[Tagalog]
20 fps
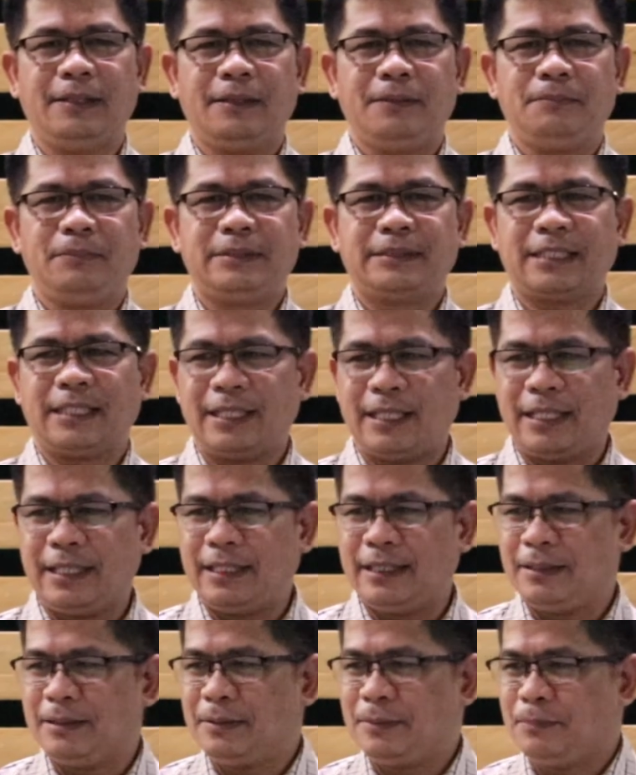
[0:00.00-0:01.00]
minsan
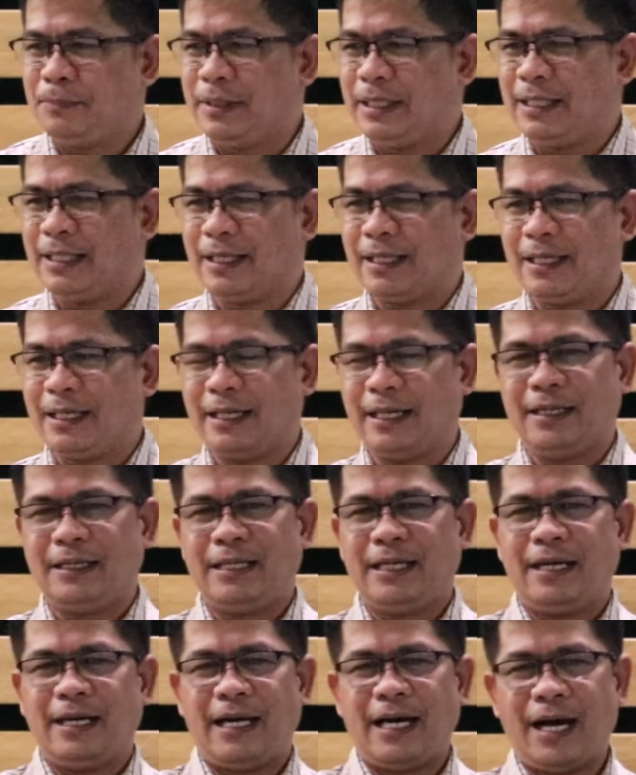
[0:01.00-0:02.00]
ay may
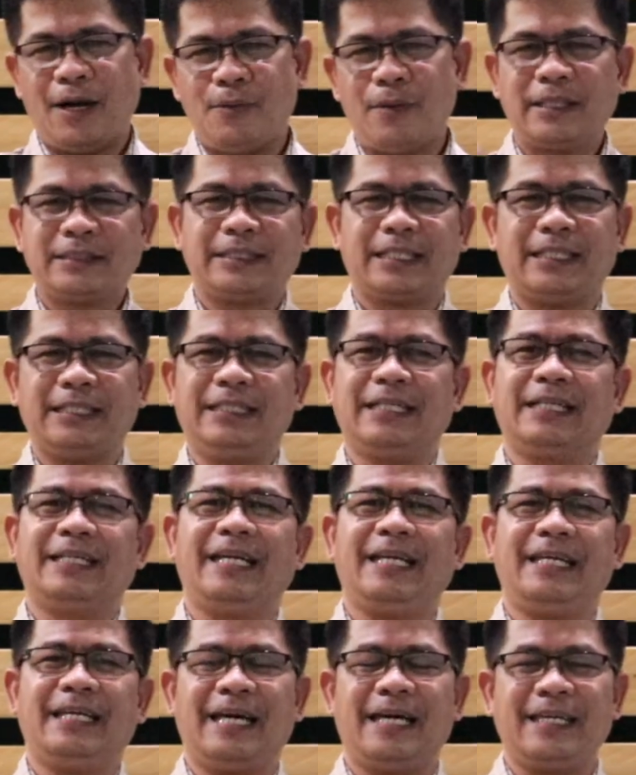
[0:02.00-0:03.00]
nakahawak sa kanyang
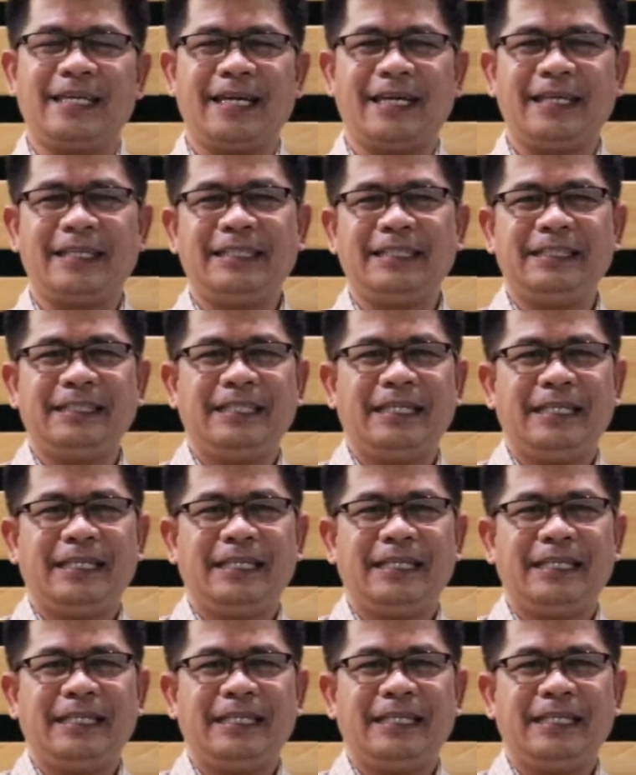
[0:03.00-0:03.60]
laylayan,